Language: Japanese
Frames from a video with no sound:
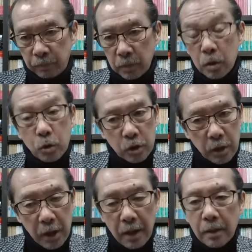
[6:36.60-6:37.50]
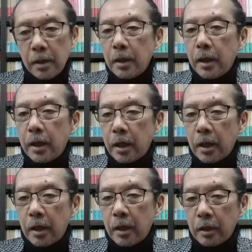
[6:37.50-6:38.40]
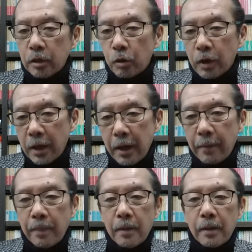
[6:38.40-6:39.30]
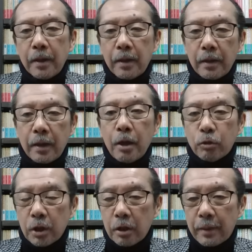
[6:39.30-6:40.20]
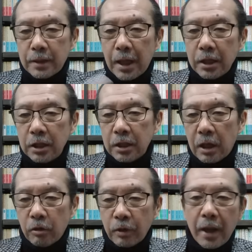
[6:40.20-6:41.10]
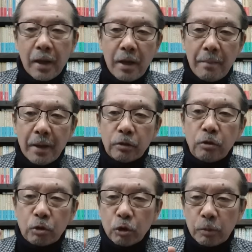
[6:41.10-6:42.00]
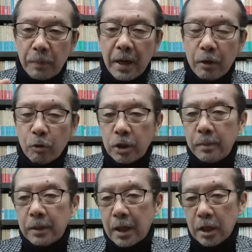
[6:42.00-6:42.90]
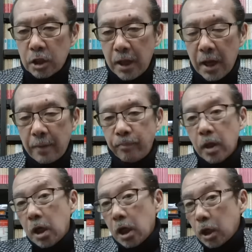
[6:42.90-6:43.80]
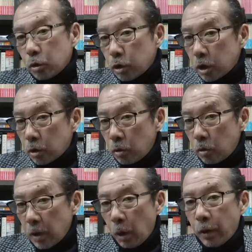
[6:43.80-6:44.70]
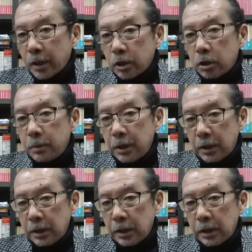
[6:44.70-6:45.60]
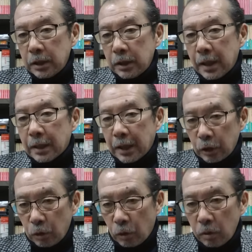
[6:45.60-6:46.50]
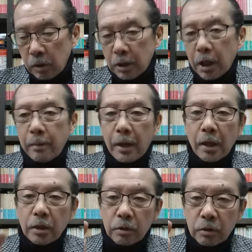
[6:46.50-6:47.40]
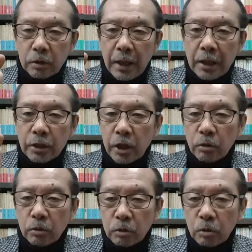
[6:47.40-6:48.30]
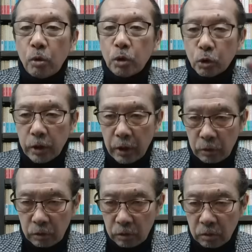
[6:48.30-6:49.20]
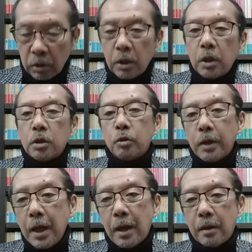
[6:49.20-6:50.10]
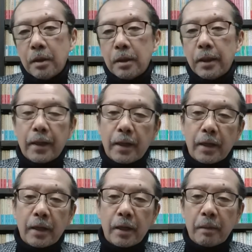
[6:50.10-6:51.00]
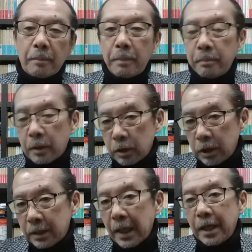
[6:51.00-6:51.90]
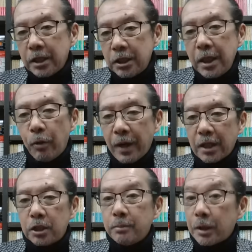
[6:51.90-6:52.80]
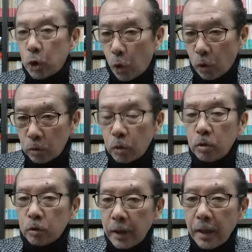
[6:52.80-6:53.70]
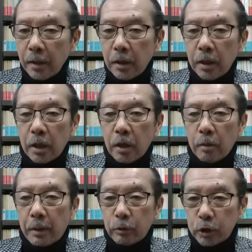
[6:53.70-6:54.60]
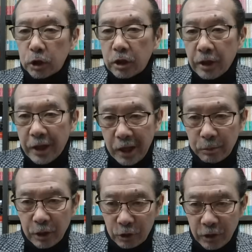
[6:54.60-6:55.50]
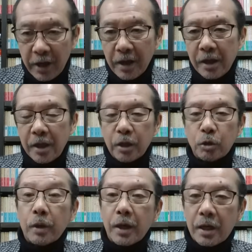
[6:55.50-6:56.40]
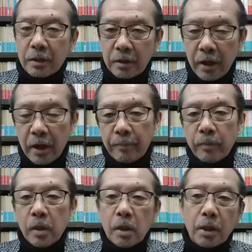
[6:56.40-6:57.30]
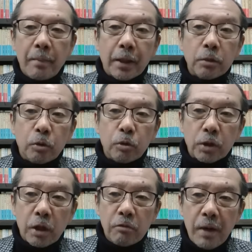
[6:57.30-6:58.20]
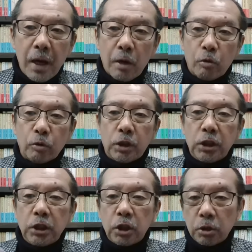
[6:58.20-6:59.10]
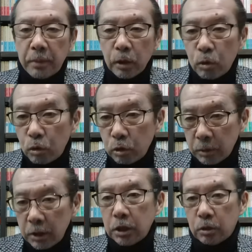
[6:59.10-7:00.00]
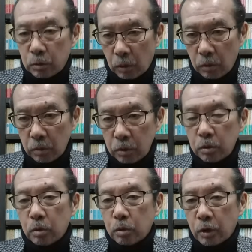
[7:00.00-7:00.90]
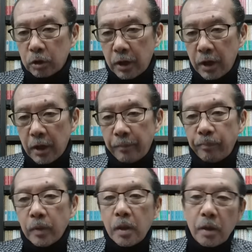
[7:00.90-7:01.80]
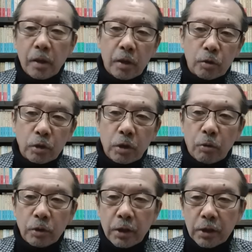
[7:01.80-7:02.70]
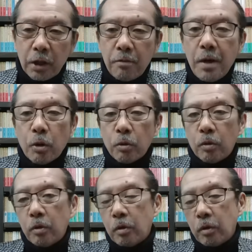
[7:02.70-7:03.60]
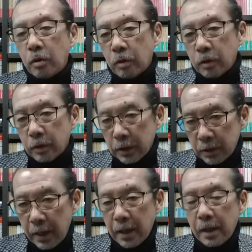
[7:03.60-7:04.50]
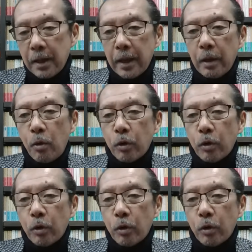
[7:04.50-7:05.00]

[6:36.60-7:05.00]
そして、えー、それがね、えー、A 子さんの場合3人なので、まあ、グーチョキパーを決めてですね、えそしてそのね、同じ組になった人、例えば男性のグーと女性のグー、それがえー、1対1でお話ししましょうというね、えー、まあ不思議なゲームですね。それがあって、で、松本さんはこの寝室ベッドルームにいるということですね。えー、そして小沢さんはこのですね、大